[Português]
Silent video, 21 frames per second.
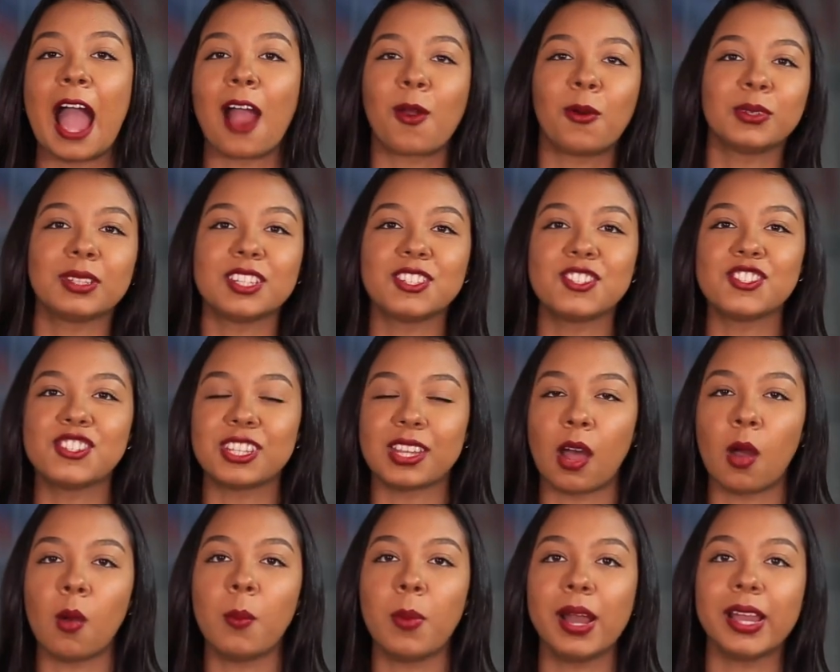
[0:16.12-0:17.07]
A conta
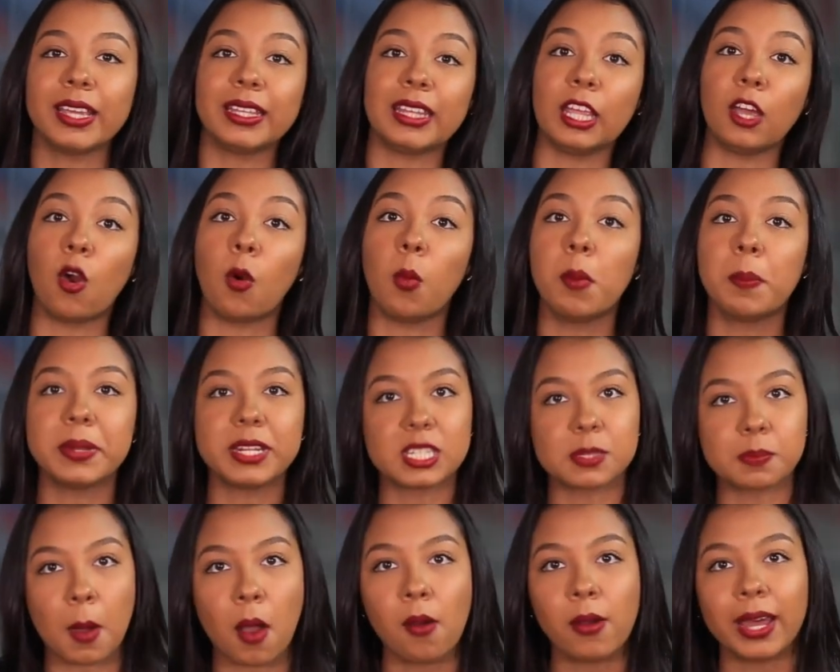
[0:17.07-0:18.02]
digital bank tem como
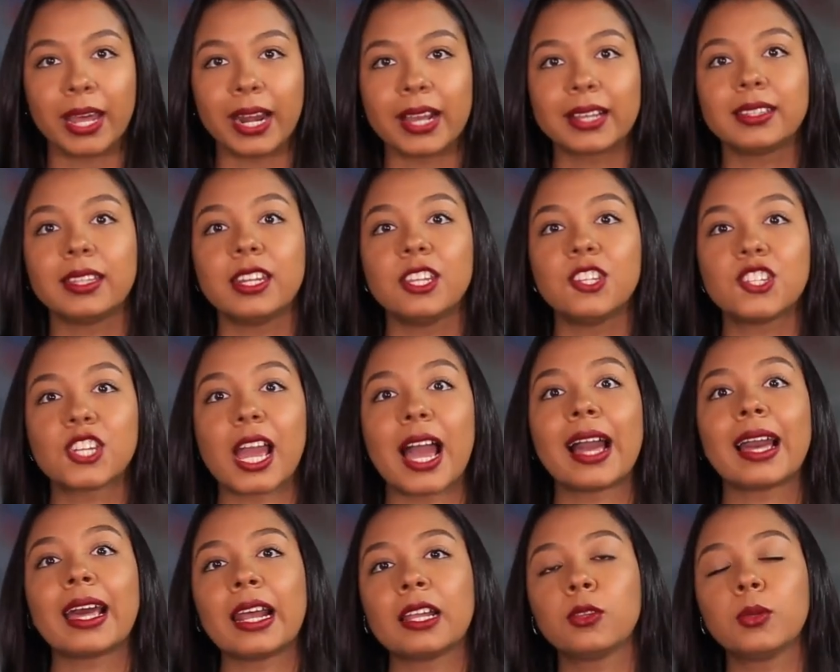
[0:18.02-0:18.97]
principal característica
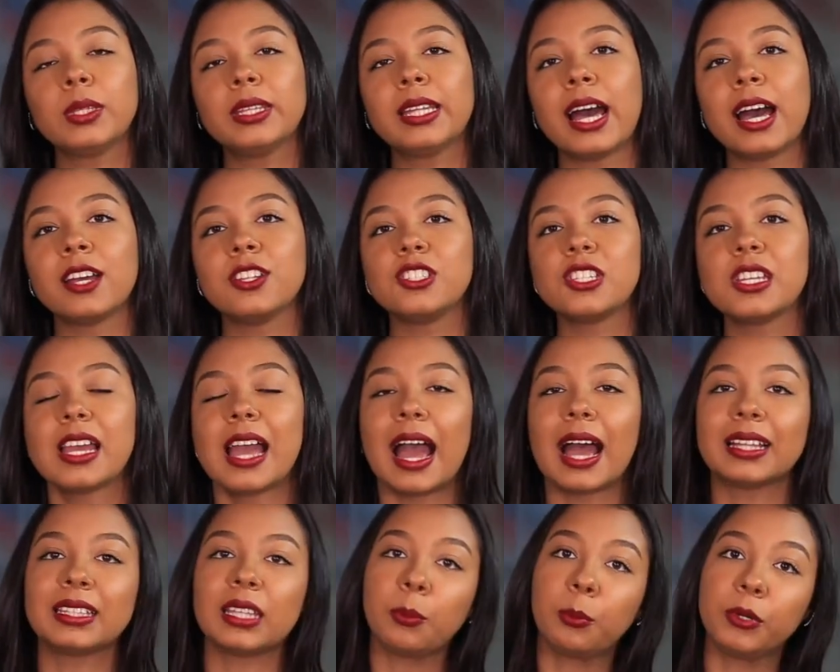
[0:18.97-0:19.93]
a gratuidade,
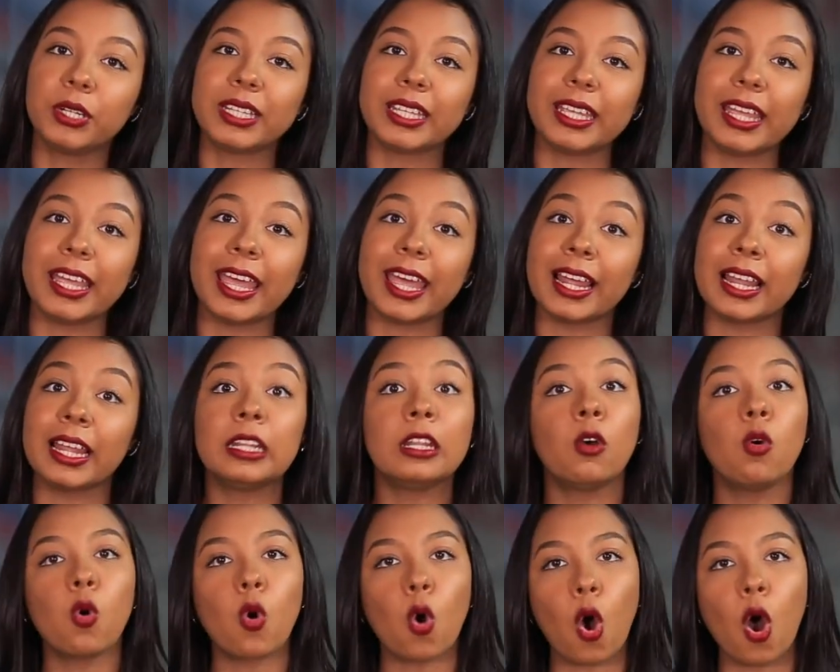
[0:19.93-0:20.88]
até porque ela
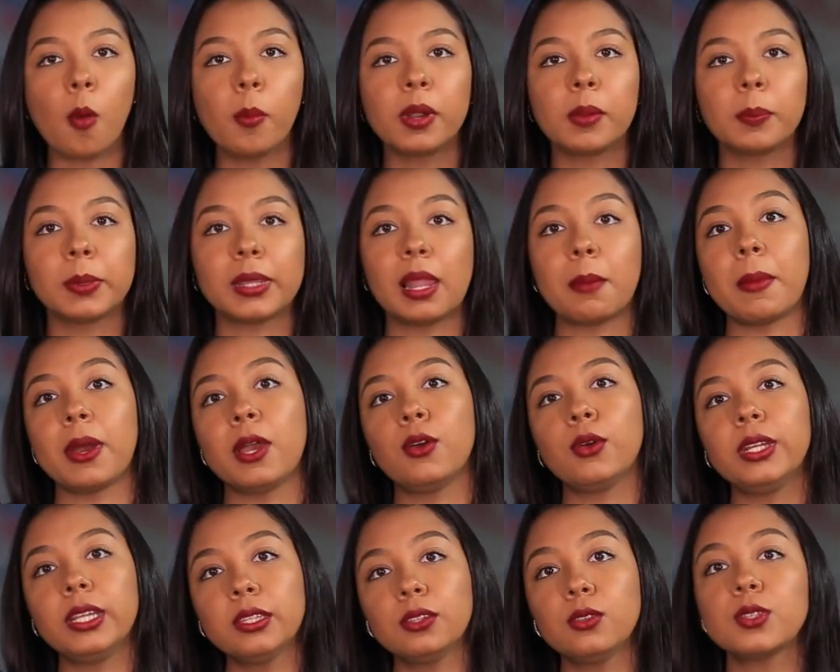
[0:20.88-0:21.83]
não cobra pela
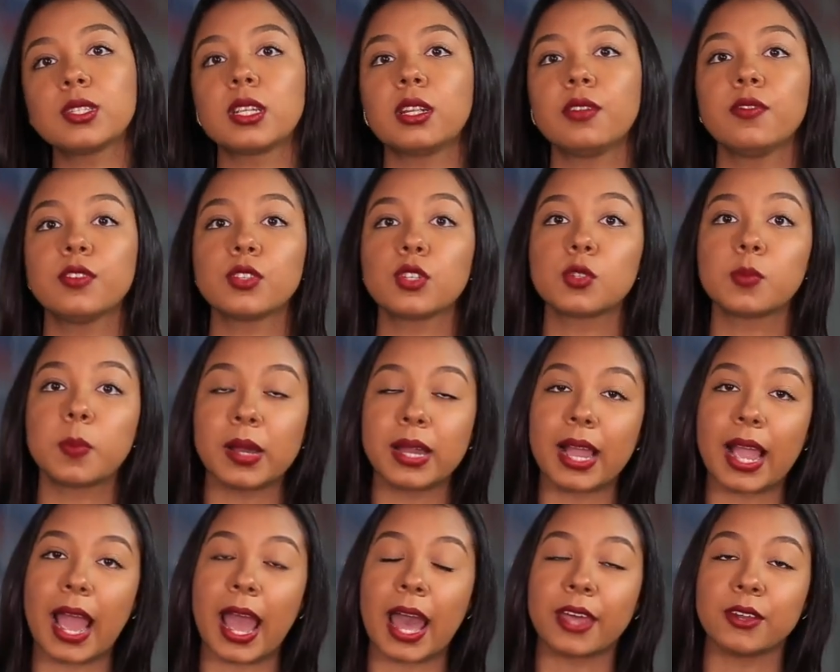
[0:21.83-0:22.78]
maioria dos serviços
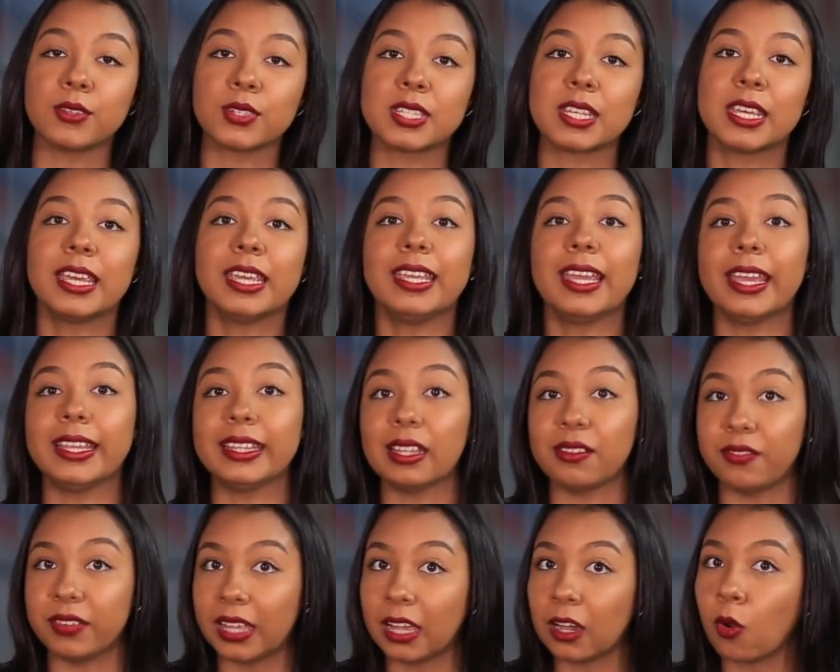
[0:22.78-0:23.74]
bancários e
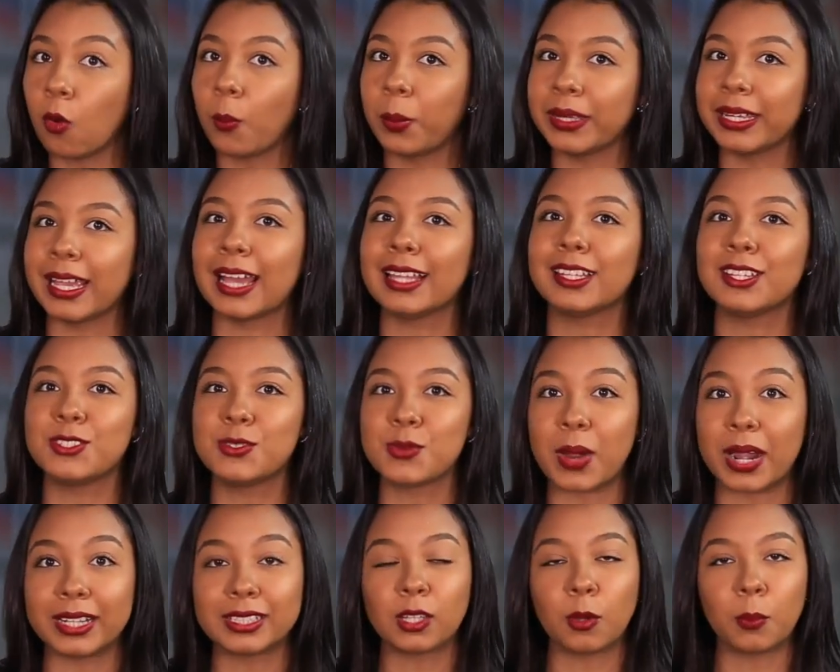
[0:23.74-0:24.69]
ainda vem acompanhada de um
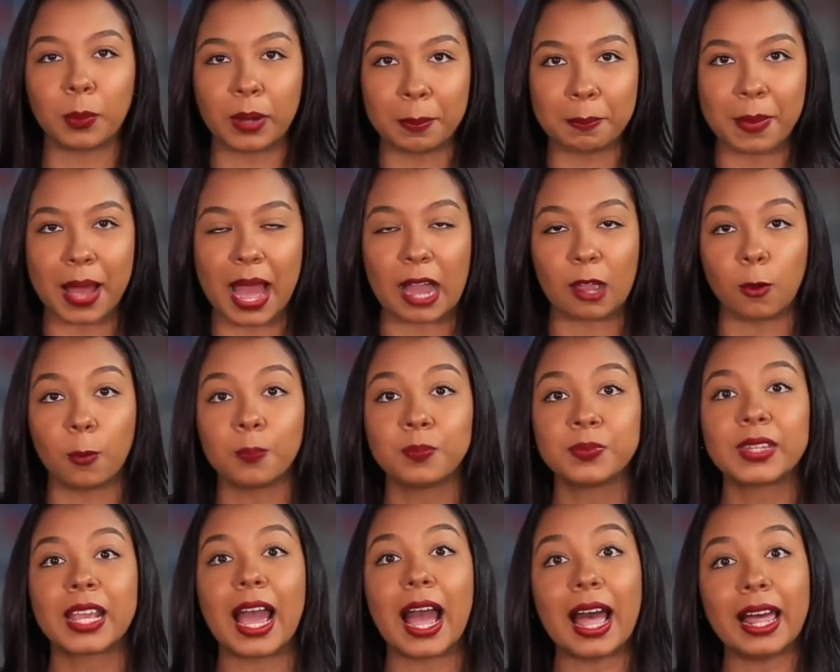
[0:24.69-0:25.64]
cartão pré-pago.
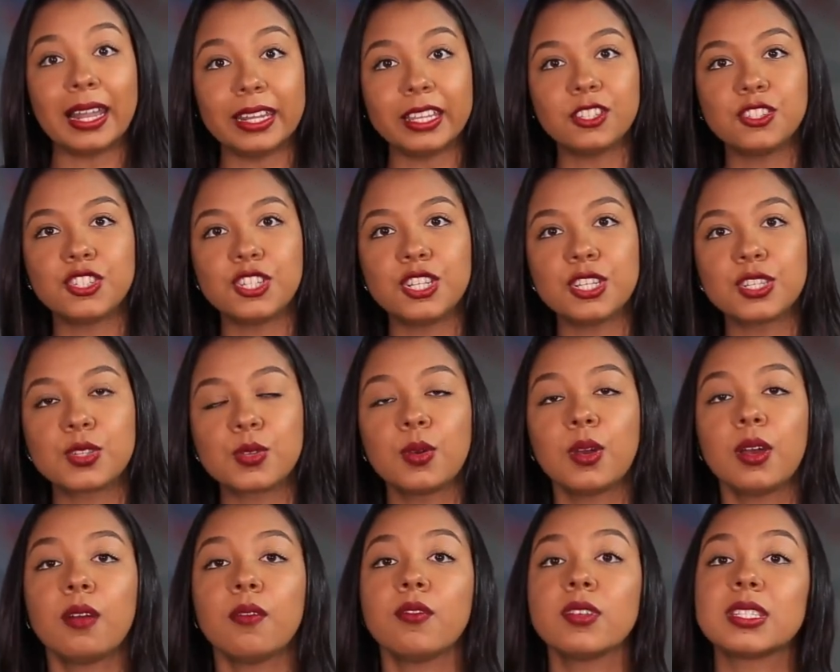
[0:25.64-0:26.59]
Além
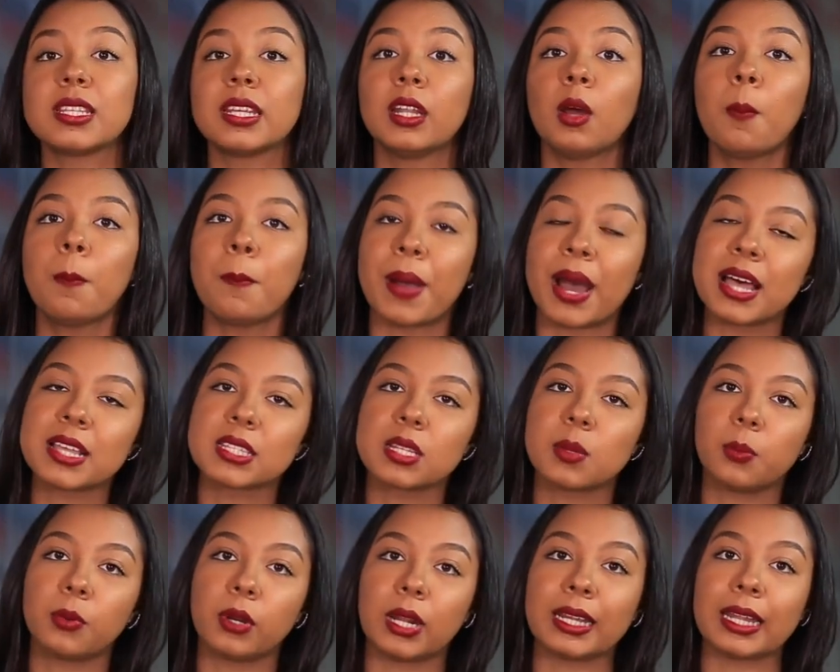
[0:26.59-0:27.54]
disso, você não
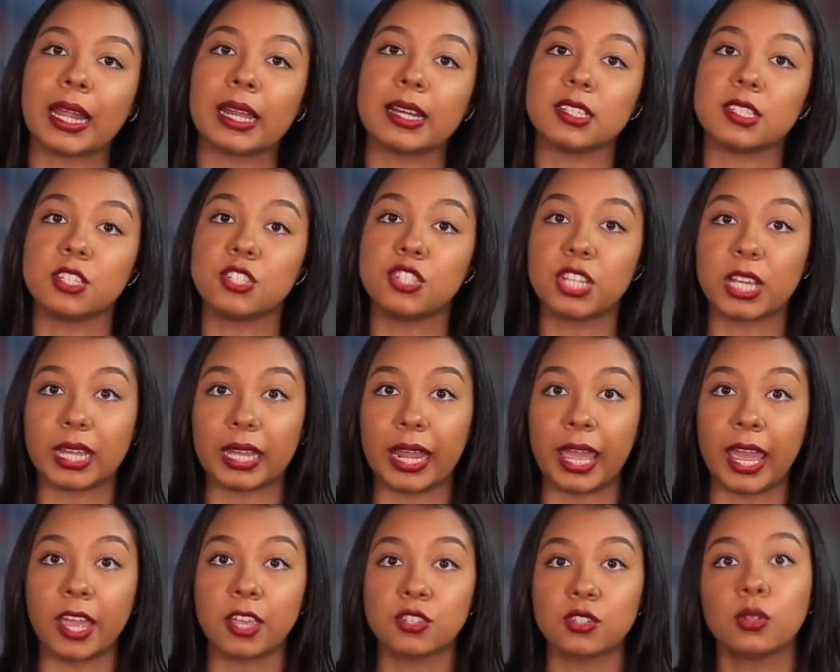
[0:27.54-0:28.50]
passa por análise de
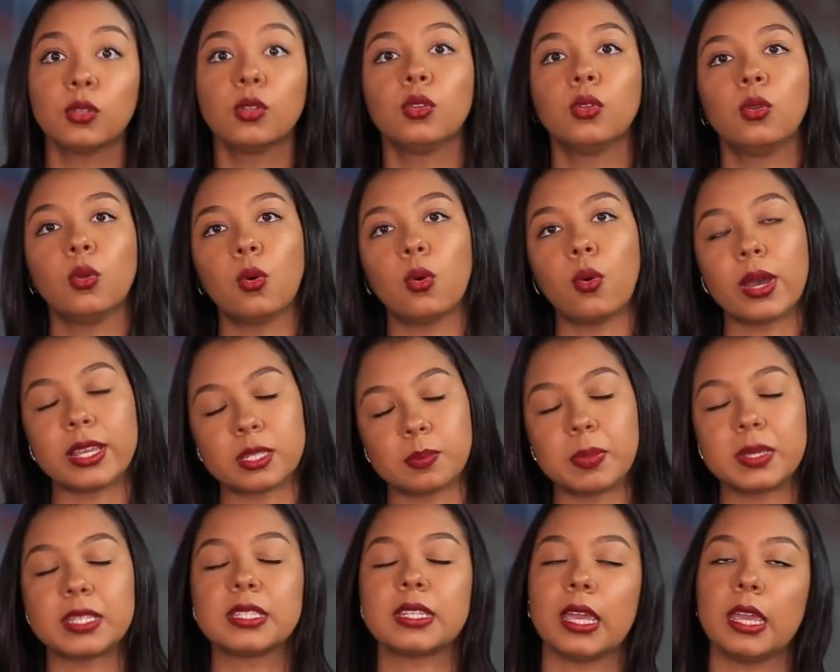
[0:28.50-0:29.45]
crédito do
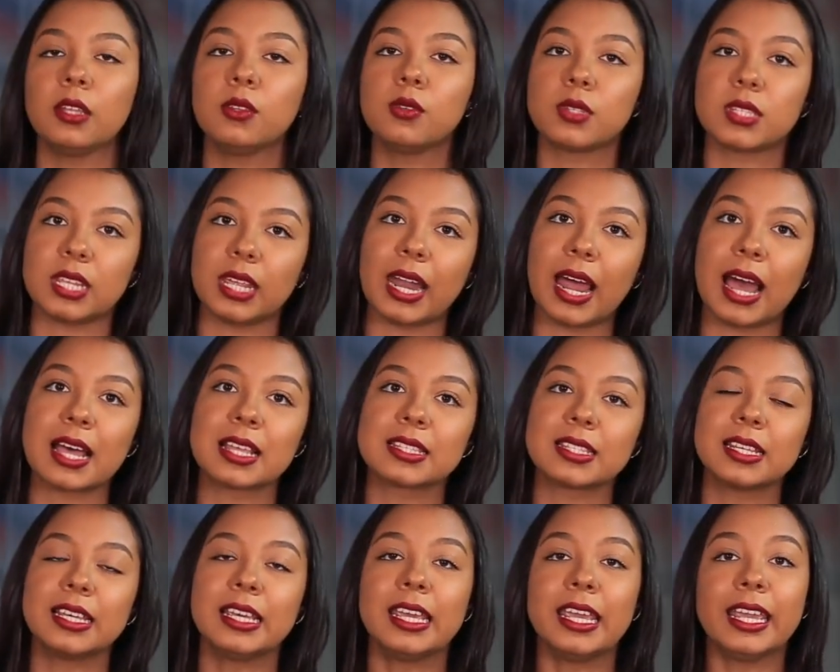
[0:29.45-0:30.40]
SPC e do
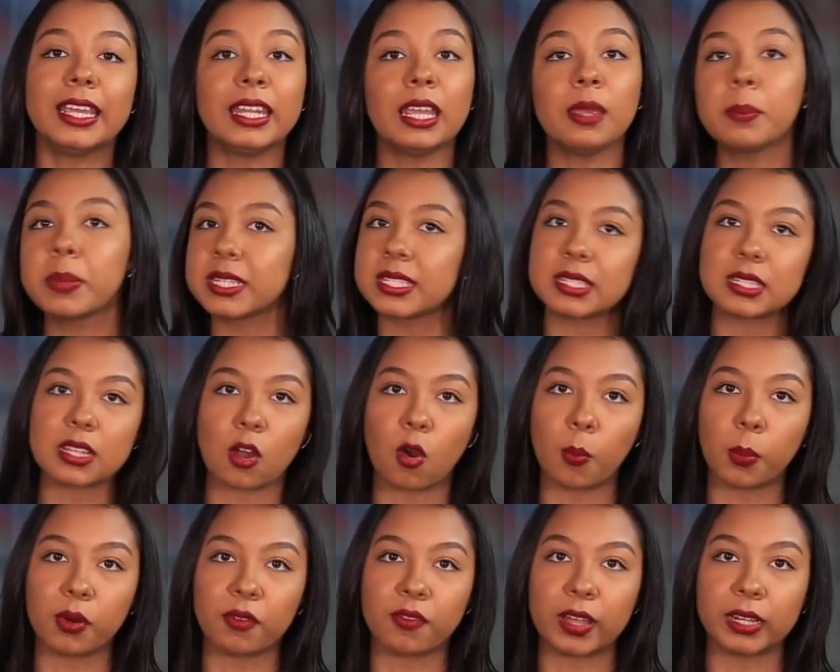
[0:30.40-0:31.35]
Serasa e nem precisa
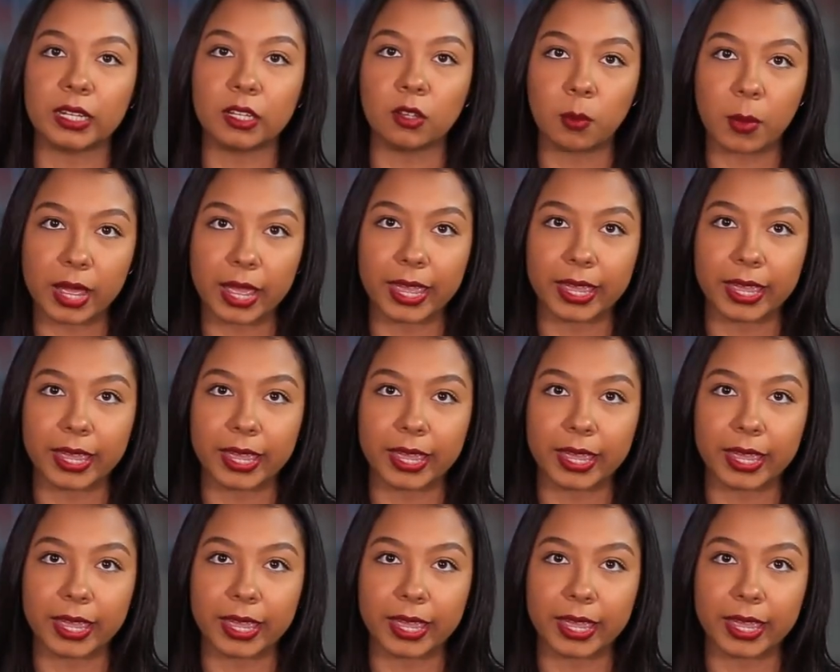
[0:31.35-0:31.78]
comprovar nenhuma